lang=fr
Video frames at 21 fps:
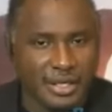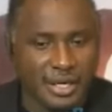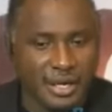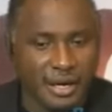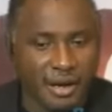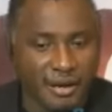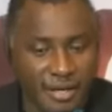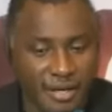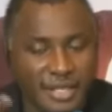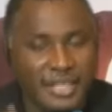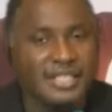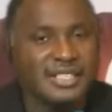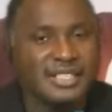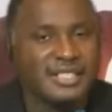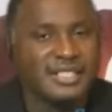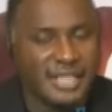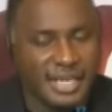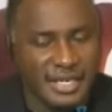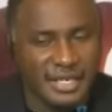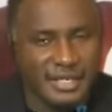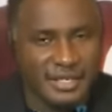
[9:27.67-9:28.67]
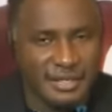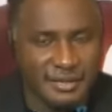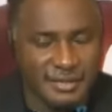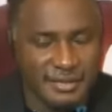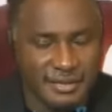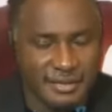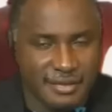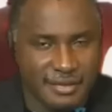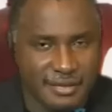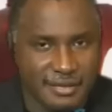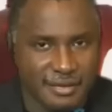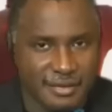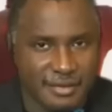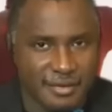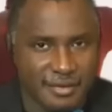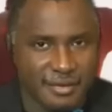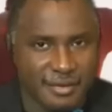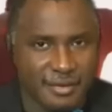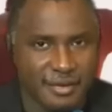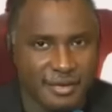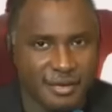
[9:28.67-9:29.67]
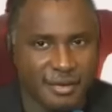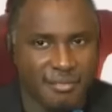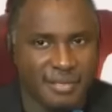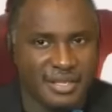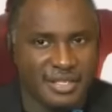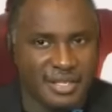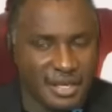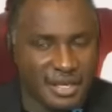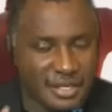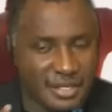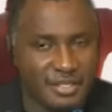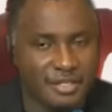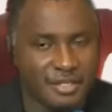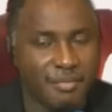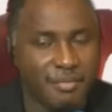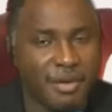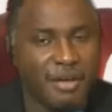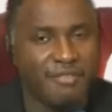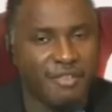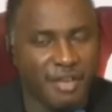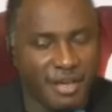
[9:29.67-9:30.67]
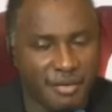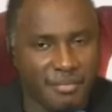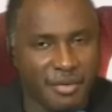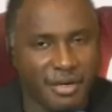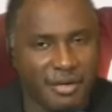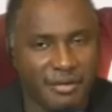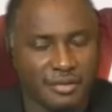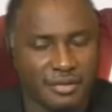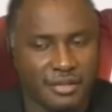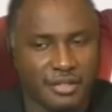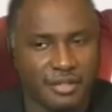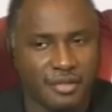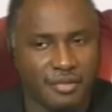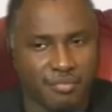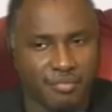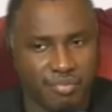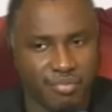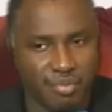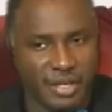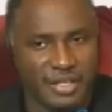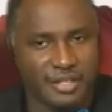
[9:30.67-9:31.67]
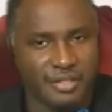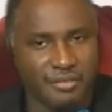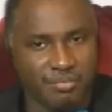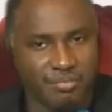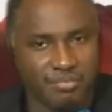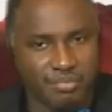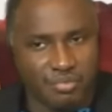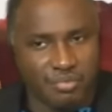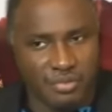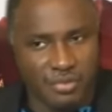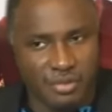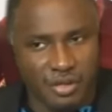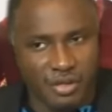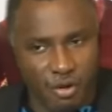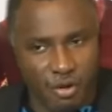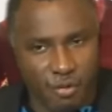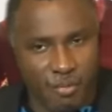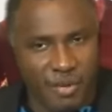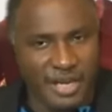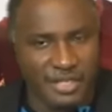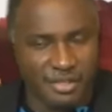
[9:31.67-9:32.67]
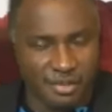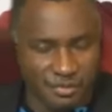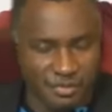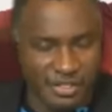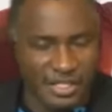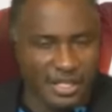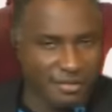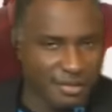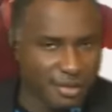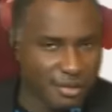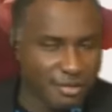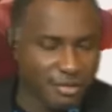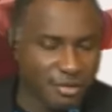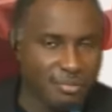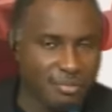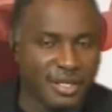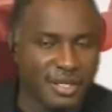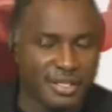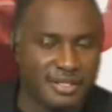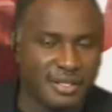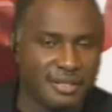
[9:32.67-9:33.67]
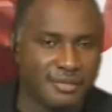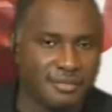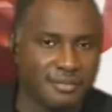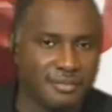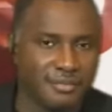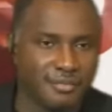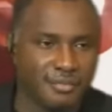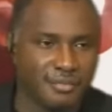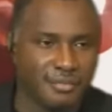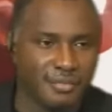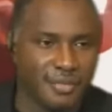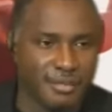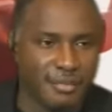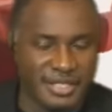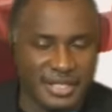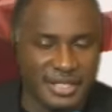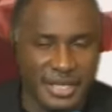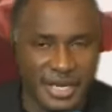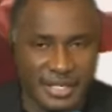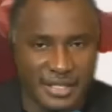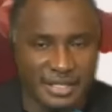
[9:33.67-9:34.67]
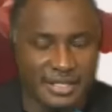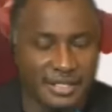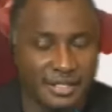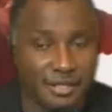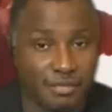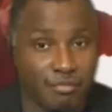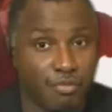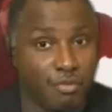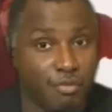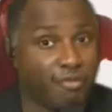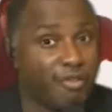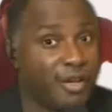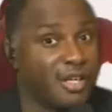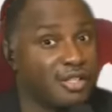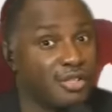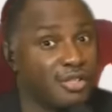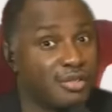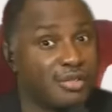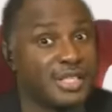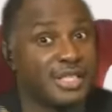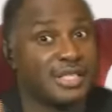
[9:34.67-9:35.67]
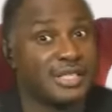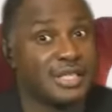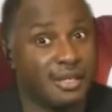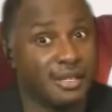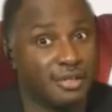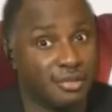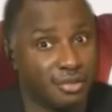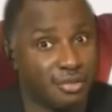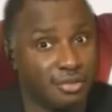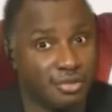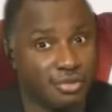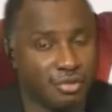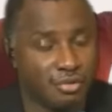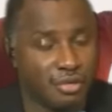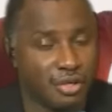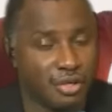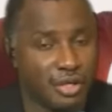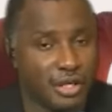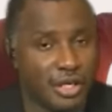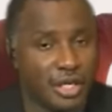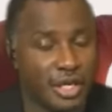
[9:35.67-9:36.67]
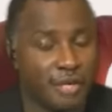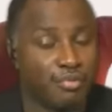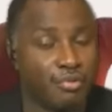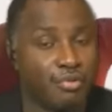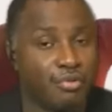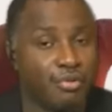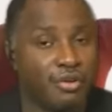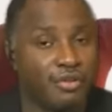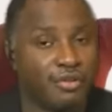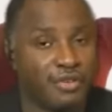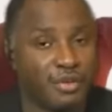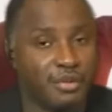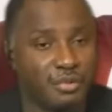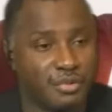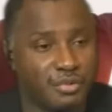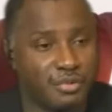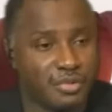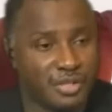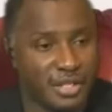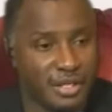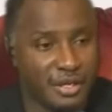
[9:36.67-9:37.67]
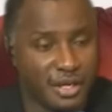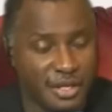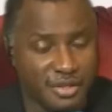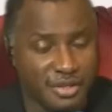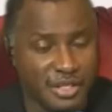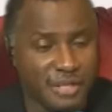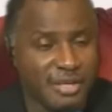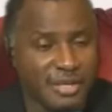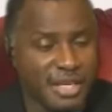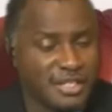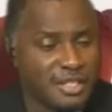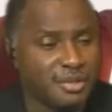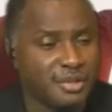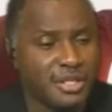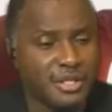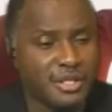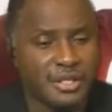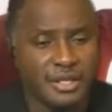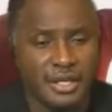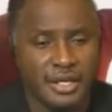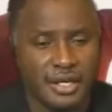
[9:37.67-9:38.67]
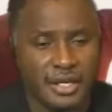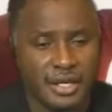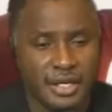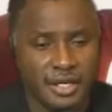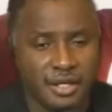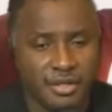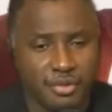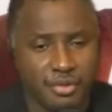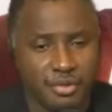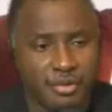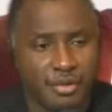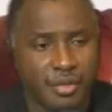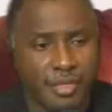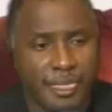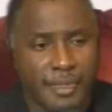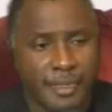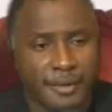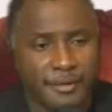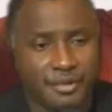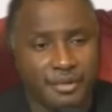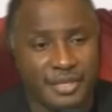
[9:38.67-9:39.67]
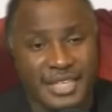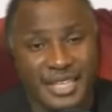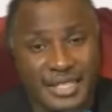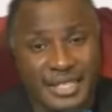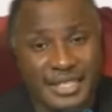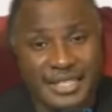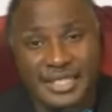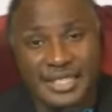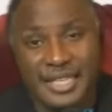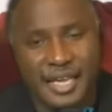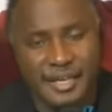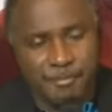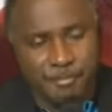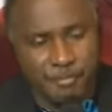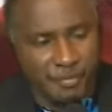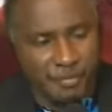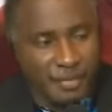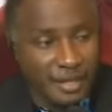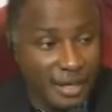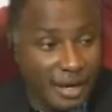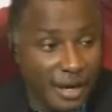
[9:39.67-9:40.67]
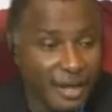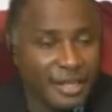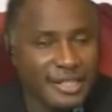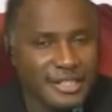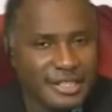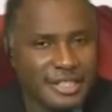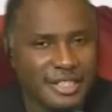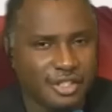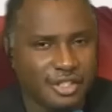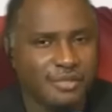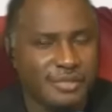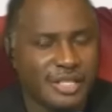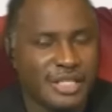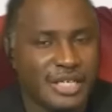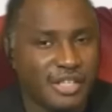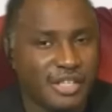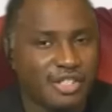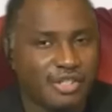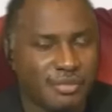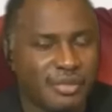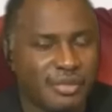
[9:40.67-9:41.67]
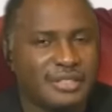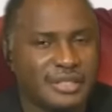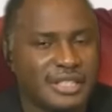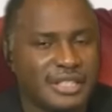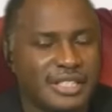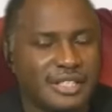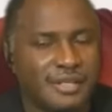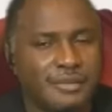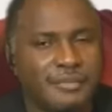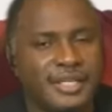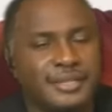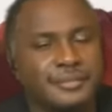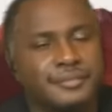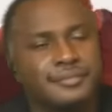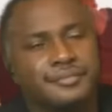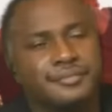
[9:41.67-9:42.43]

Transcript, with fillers: en Christ, ça existe, mais ça n'existe pas vraiment pour être en comparaison vis-à-vis d'autres personnes. Mais ça existe pour faire les choses excellentes de Dieu et pour glorifier le nom du Seigneur. La deuxième catégorie de, de chrétiens, entre guillemets, là je mets guillemets,